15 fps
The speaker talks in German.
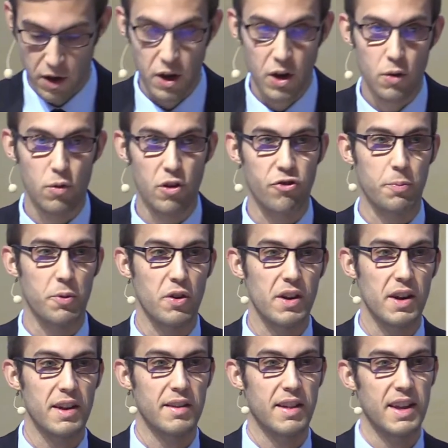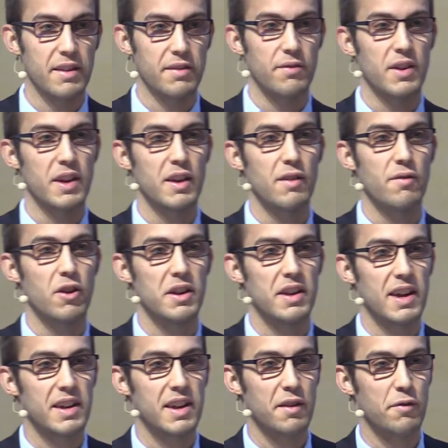Ursprünglich lesen wir hier, wollte
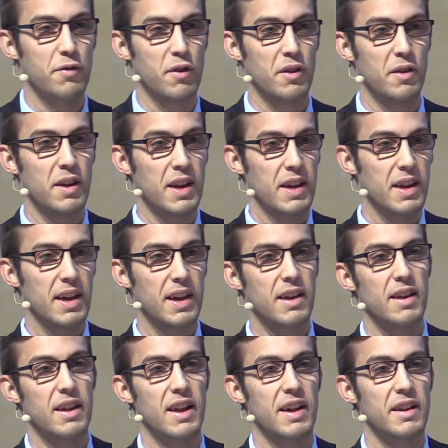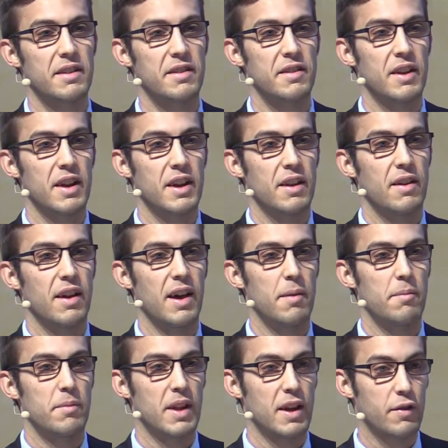er dann von Griechenland
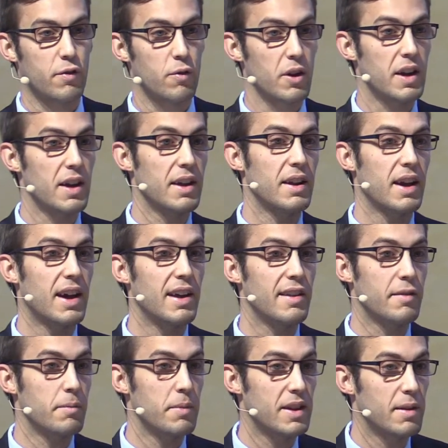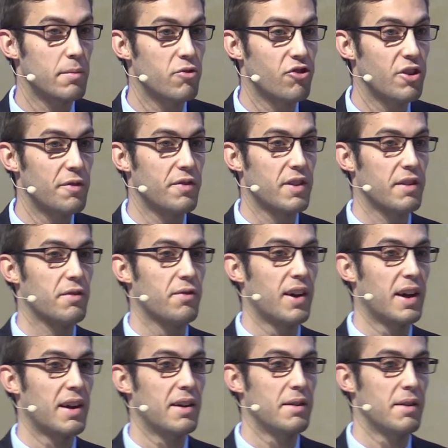ähm, nach Syrien reisen mit dem Schiff. Das
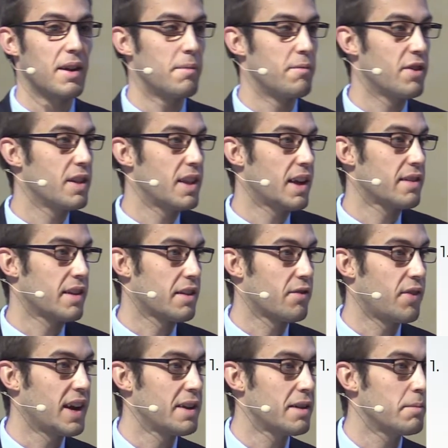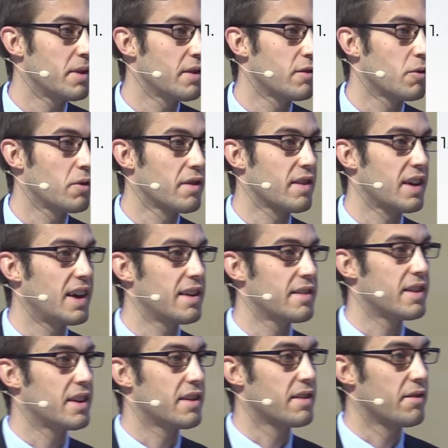war ähm, wie nach der zweiten Missionsreise,
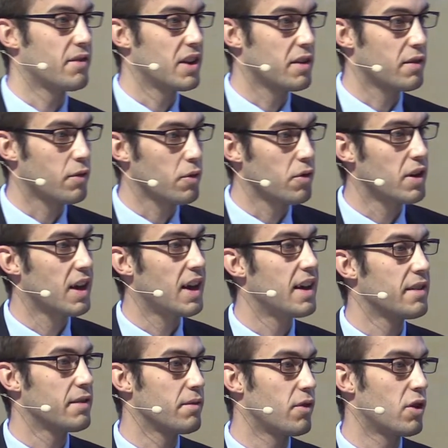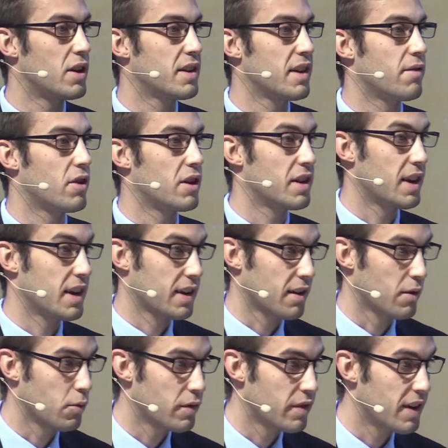dass er wieder zurückreisen wollte. Er wollte nach
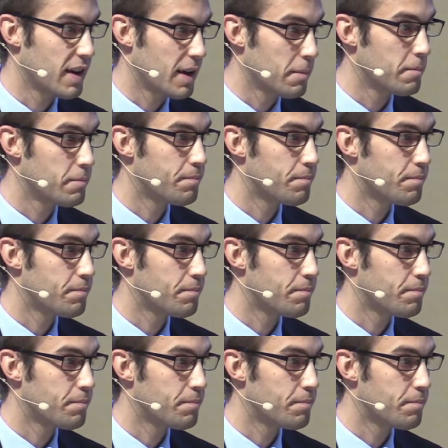Jerusalem.